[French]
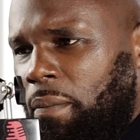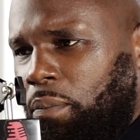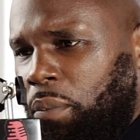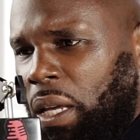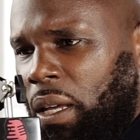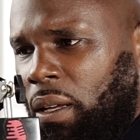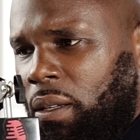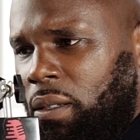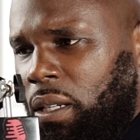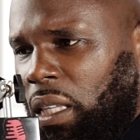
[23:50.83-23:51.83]
mais euh,
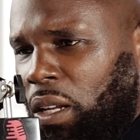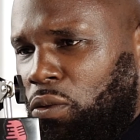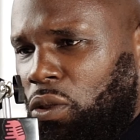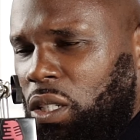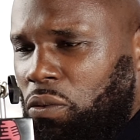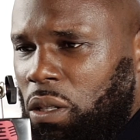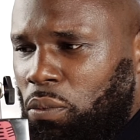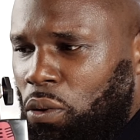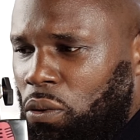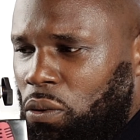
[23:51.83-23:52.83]
certains nous ont dit, oui,
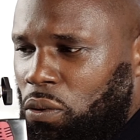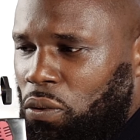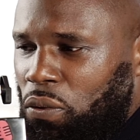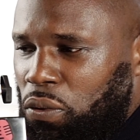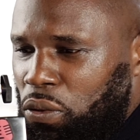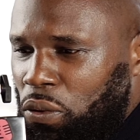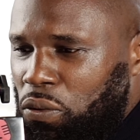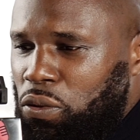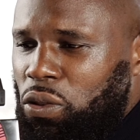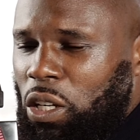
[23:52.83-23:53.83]
bon, on
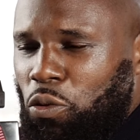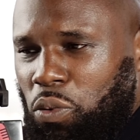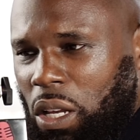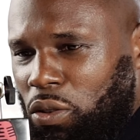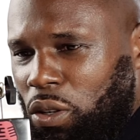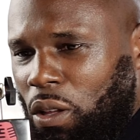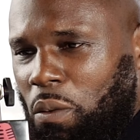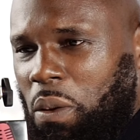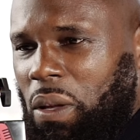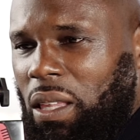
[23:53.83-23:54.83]
vous, soutient depuis X
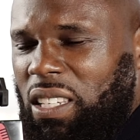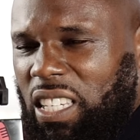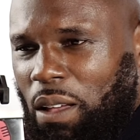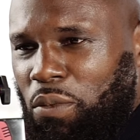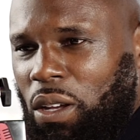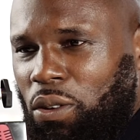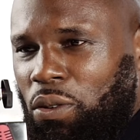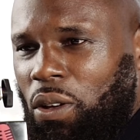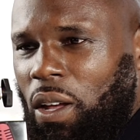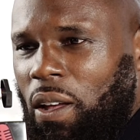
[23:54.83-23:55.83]
temps, mais maintenant, ce serait bien
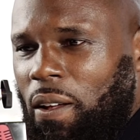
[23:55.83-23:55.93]
que,